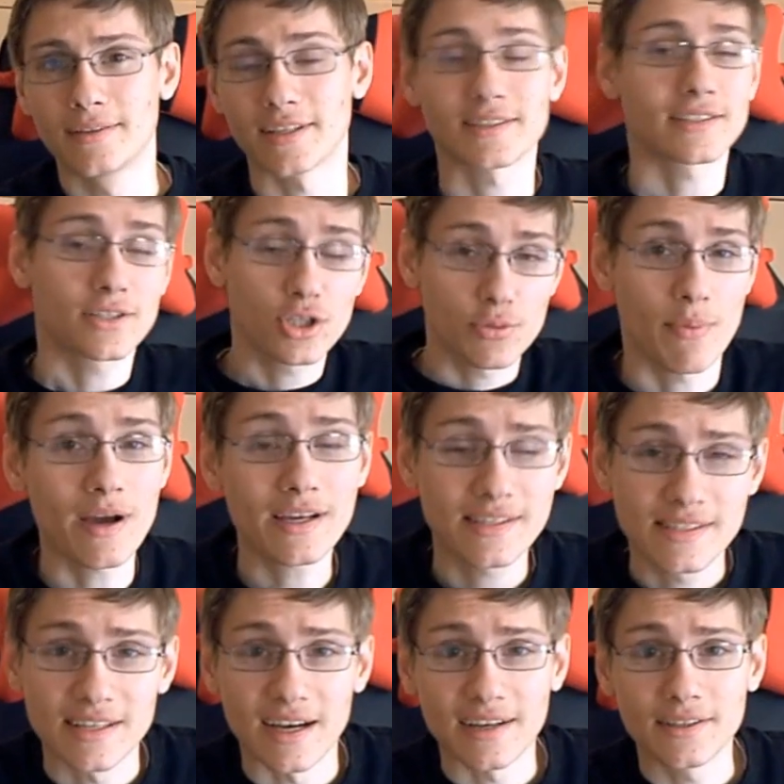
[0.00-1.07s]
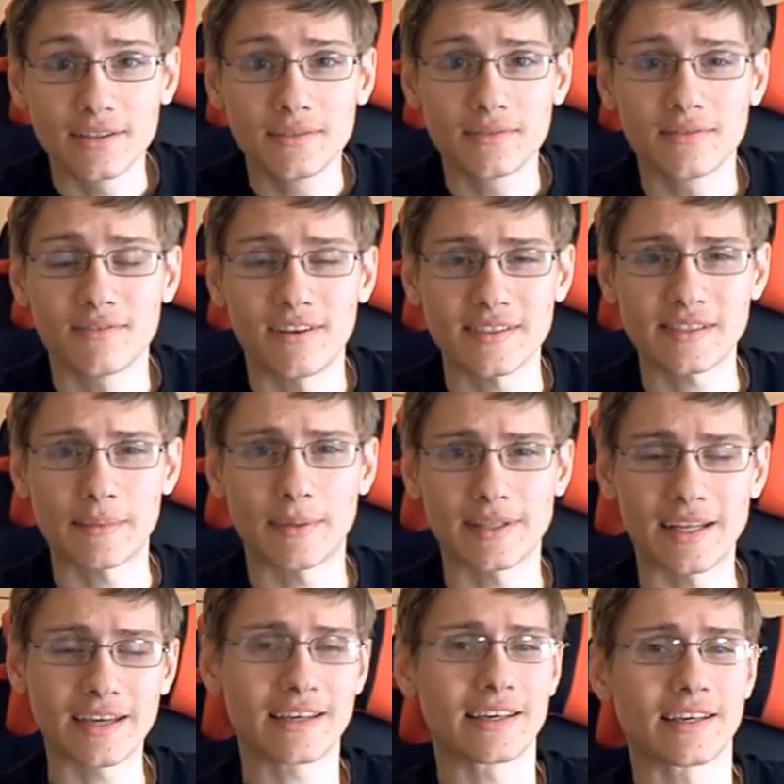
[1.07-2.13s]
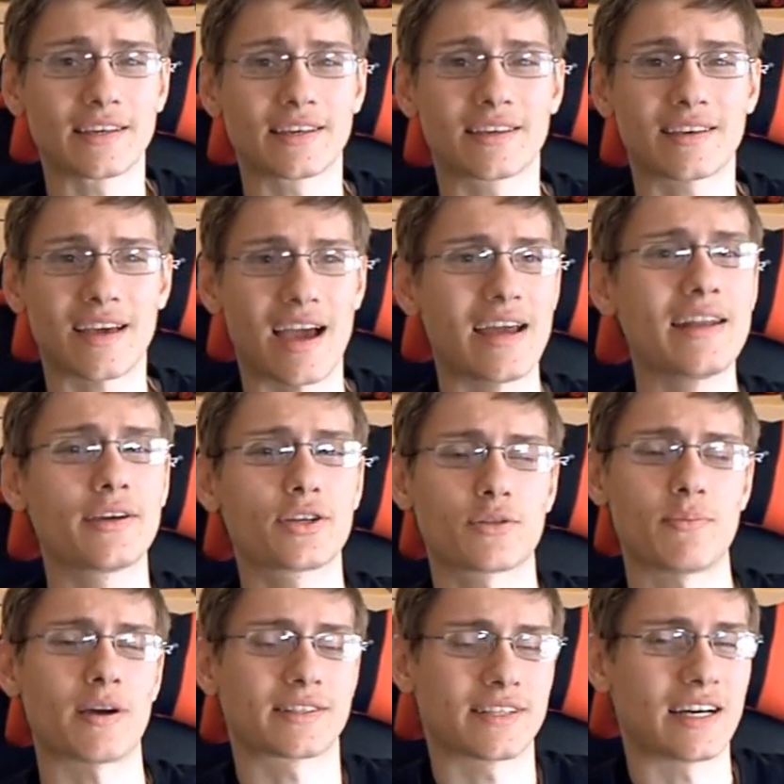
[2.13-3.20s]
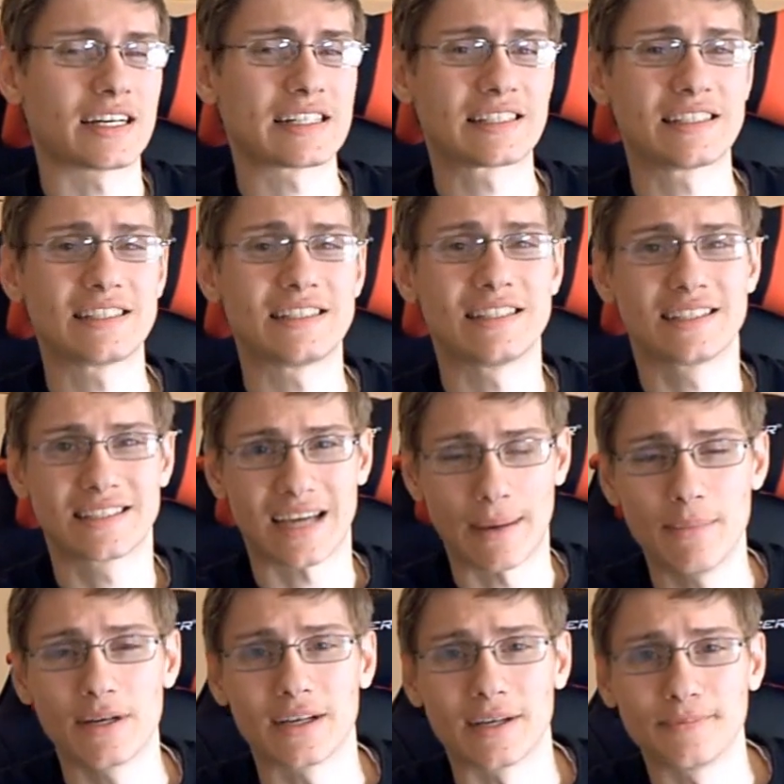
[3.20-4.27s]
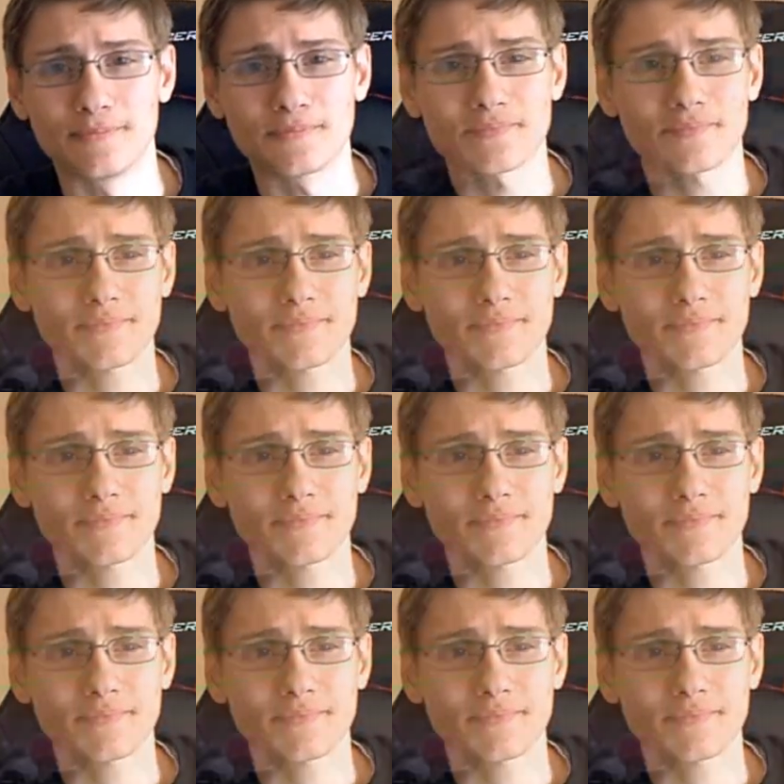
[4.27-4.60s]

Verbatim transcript: Das ist Geschmackssache. Was aber, denke ich, keine Geschmackssache ist, ist die Kamera.